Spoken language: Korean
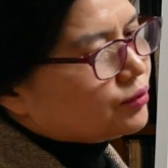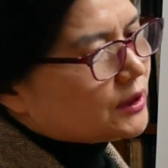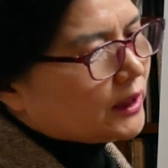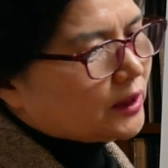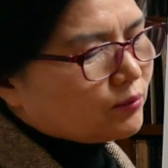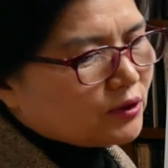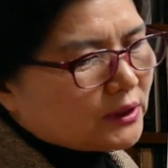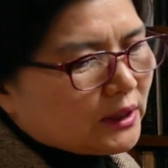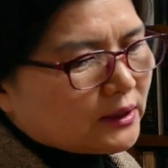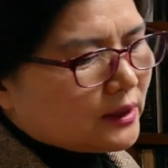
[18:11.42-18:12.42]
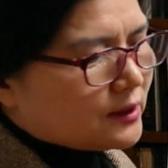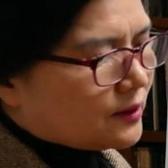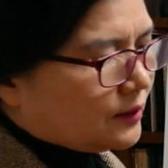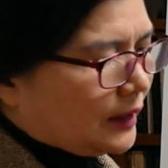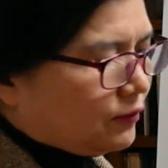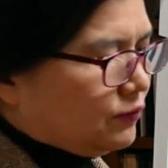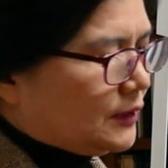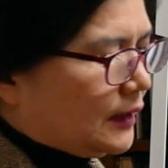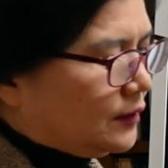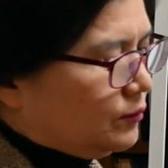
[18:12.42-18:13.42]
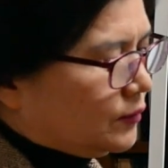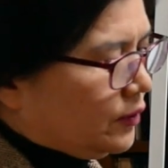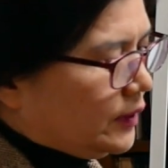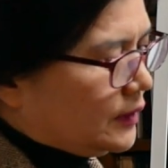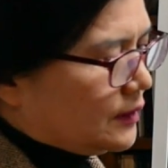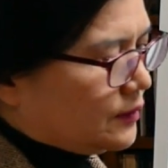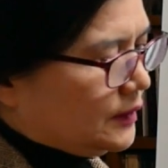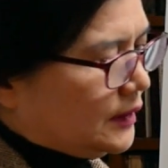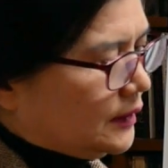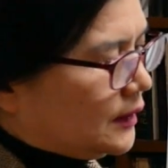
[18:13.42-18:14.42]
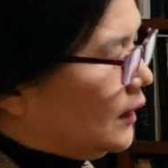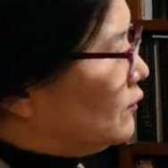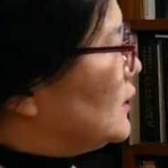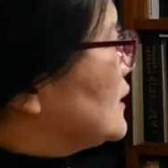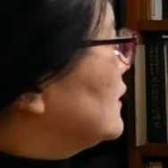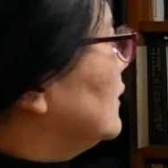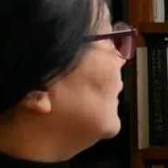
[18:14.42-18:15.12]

부쟁의 문제에 대해서 다투지 않는 거에 대해서 이야기를 하고 있어요.